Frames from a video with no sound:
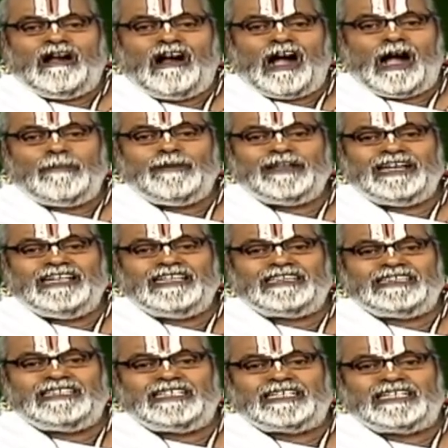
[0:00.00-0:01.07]

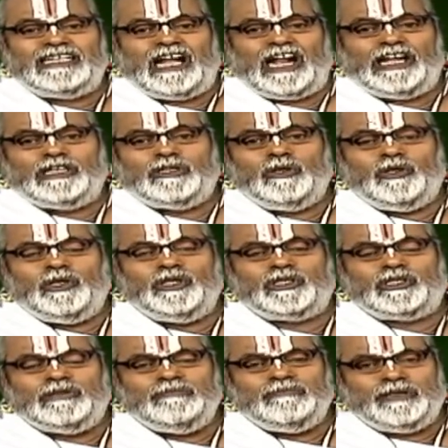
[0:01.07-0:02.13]
ఆభరణకు అడుగు
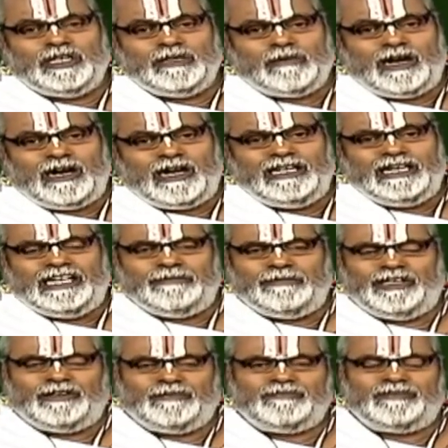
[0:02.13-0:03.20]
కొడుకు పెరుమాళ్ అని
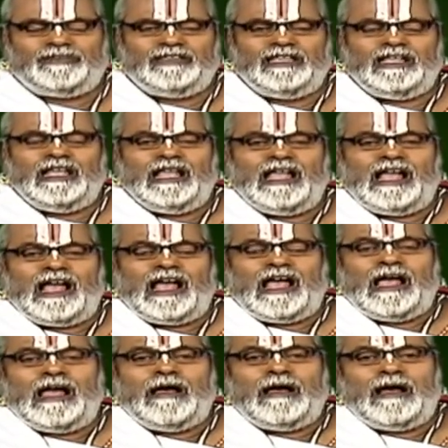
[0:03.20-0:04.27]
పేరు
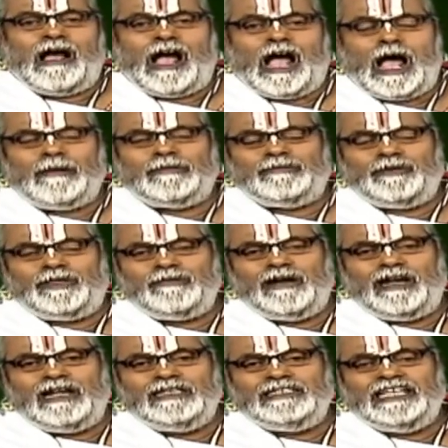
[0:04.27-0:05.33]
ఆ
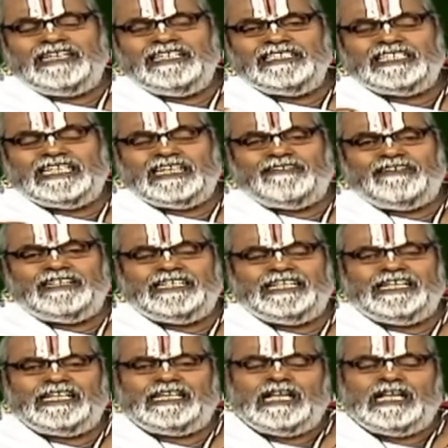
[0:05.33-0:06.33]
పెరుమాళ్ ధరించినటువంటి